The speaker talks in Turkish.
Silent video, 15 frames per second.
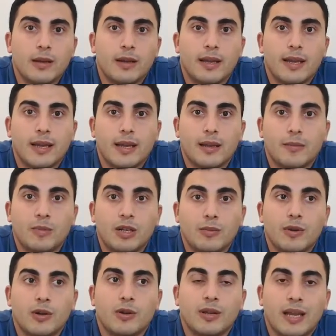E, Billy
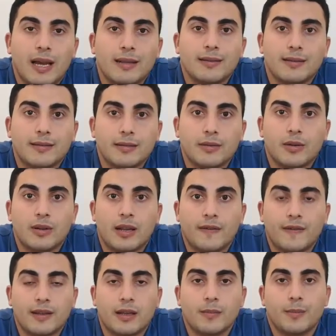Barry'e anlatıyorlar
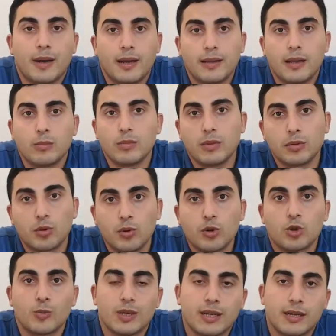falan bağlanma,
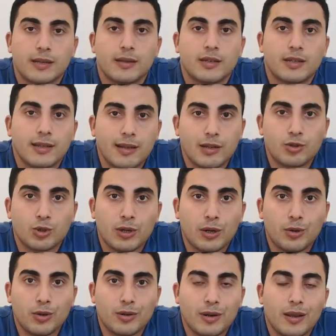görüşme şeklinde şeyler
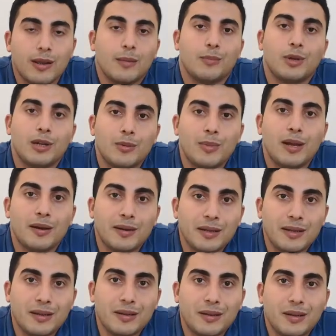söyleniyor. Billy
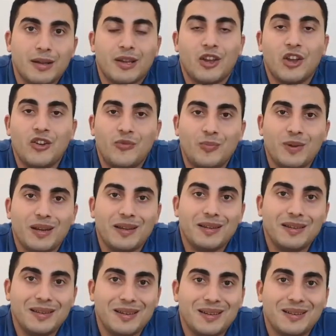Barry
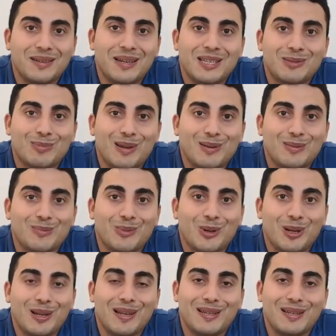FBI'yı resmen böyle